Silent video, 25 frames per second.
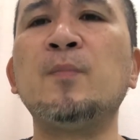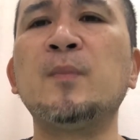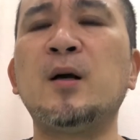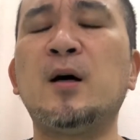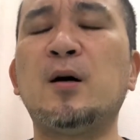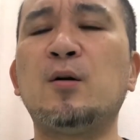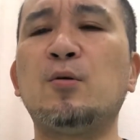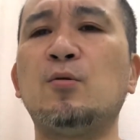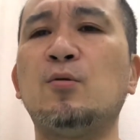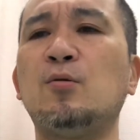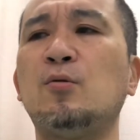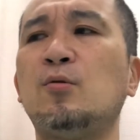
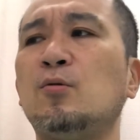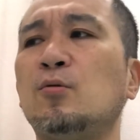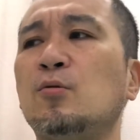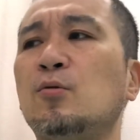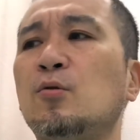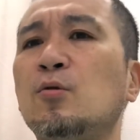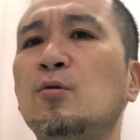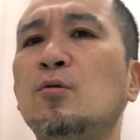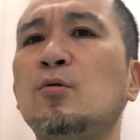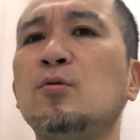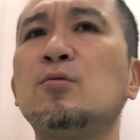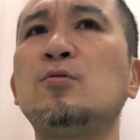あの
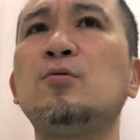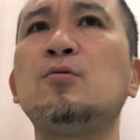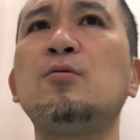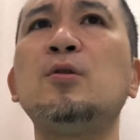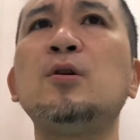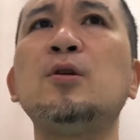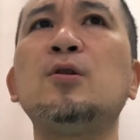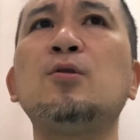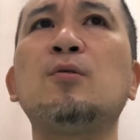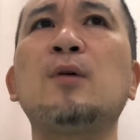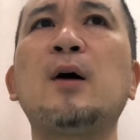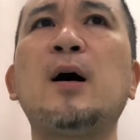このくる
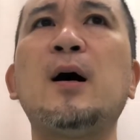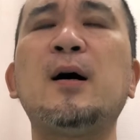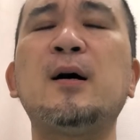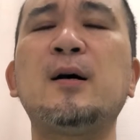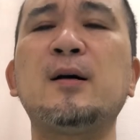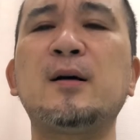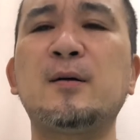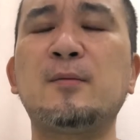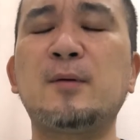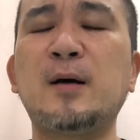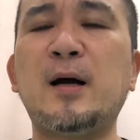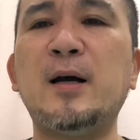りと
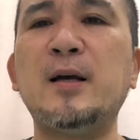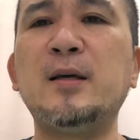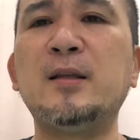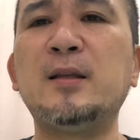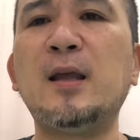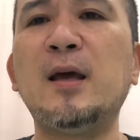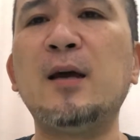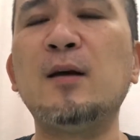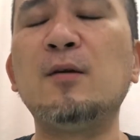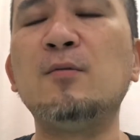回転